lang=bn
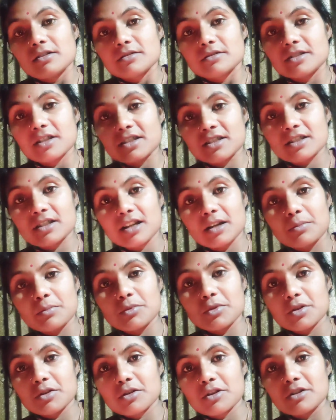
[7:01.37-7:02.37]
সাবস্ক্রাইব
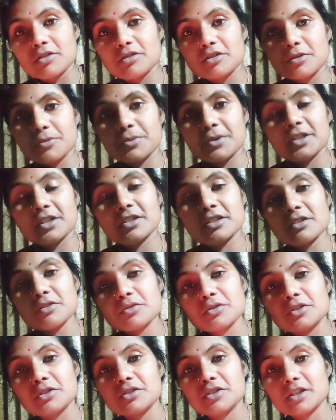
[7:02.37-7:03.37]
করে অল নোটিফিকেশান
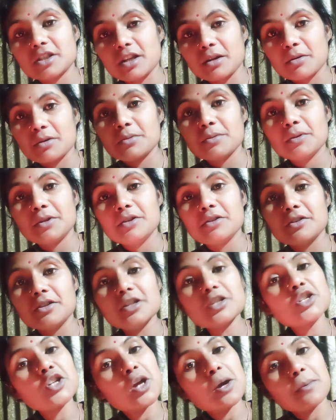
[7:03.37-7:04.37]
করে দিও যাতে আমার
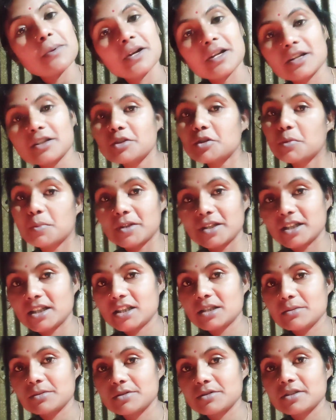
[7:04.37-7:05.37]
ভিডিওটা সবার আগে তোমাদের
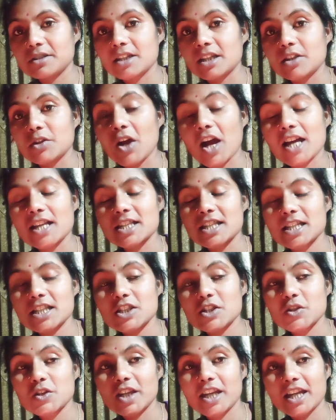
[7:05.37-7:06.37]
কাছে বুঝে যায় তো আজকের
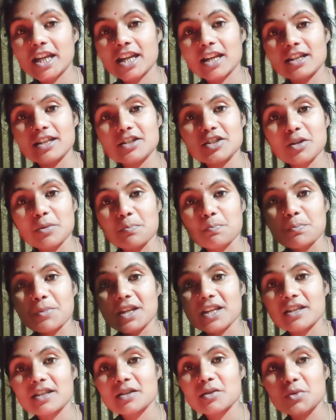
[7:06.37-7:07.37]
জন্য এখানেই
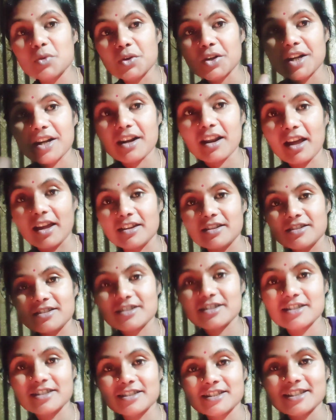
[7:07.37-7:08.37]
সবাইকে গুড নাইট
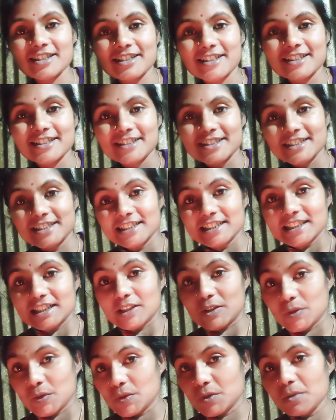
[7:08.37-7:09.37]

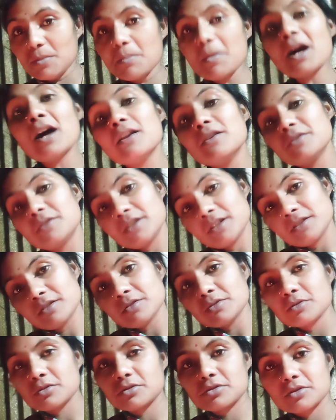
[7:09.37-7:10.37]
তো ভালো থেকো
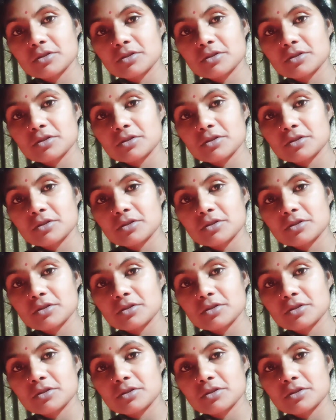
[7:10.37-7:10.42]
সুস্থ